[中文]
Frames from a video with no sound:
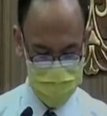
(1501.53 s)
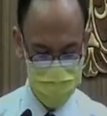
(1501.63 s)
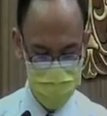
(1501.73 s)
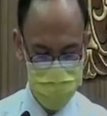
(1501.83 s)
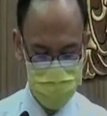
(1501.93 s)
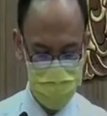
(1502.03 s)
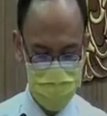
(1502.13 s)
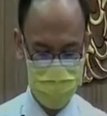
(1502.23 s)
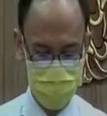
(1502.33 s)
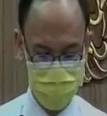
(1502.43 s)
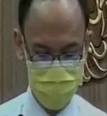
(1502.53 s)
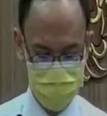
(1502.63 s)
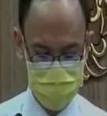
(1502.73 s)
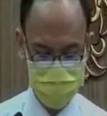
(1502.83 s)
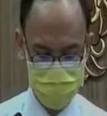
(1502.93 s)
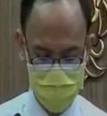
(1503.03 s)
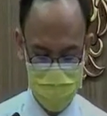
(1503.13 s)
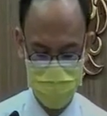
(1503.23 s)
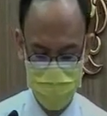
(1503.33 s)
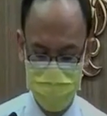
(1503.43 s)
物件已经
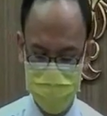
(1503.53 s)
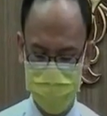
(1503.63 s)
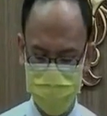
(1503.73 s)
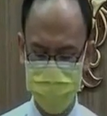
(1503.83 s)
染疫了，